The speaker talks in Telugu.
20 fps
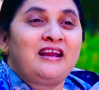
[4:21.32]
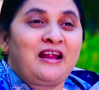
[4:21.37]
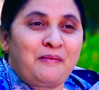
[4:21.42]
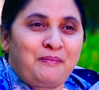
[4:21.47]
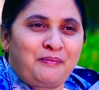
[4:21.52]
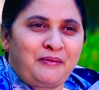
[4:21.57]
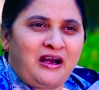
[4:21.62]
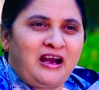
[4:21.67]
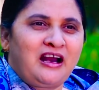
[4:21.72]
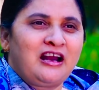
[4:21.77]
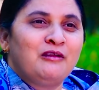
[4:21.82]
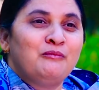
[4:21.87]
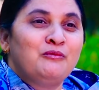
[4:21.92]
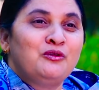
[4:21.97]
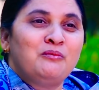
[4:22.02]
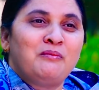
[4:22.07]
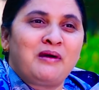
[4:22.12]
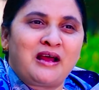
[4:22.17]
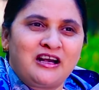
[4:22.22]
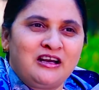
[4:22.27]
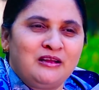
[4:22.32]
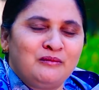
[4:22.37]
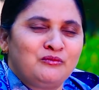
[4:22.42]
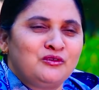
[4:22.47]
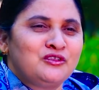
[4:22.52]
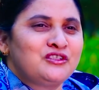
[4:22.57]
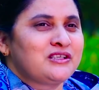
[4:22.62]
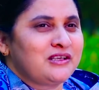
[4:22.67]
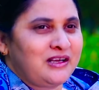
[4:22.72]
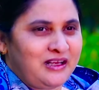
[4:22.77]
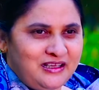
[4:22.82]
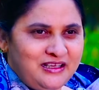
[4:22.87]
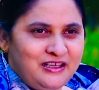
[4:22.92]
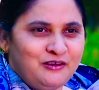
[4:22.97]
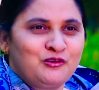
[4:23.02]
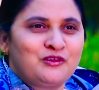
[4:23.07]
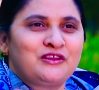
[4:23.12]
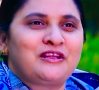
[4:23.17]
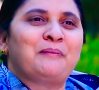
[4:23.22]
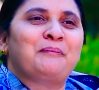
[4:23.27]
నా ప్రాణమును మరణం నుంచి నా
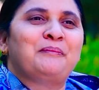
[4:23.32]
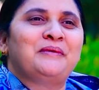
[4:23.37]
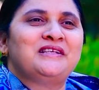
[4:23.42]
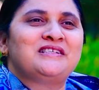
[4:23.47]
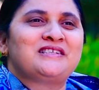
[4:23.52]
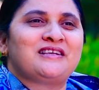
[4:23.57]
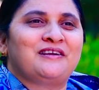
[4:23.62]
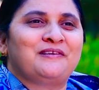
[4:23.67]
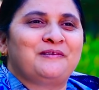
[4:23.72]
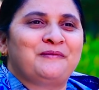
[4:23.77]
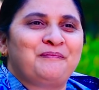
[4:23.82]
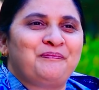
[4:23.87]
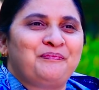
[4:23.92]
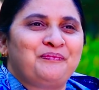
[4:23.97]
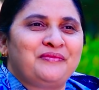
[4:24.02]
దేవుడు తప్పించాడు